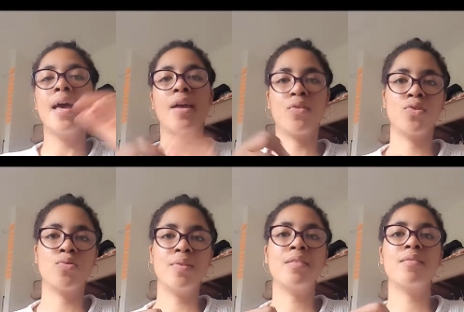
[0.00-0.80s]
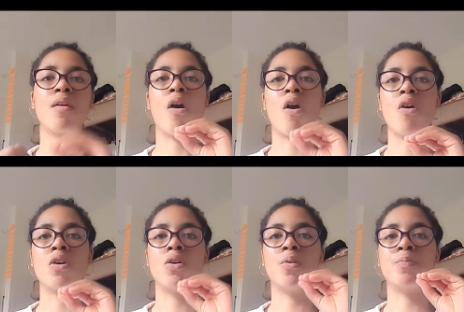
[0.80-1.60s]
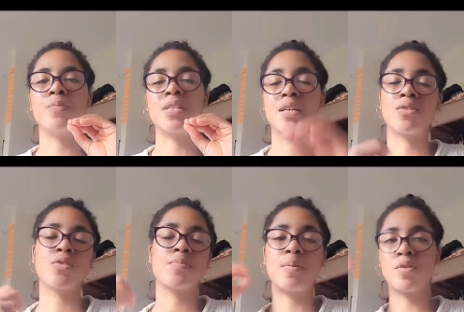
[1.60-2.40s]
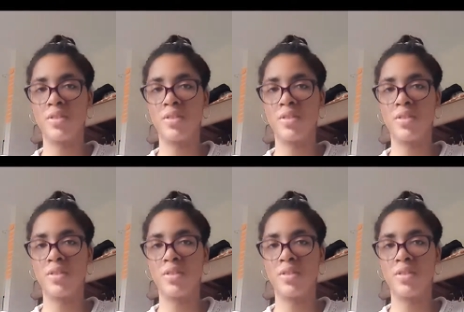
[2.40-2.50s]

Et ensuite, euh, j'agence ma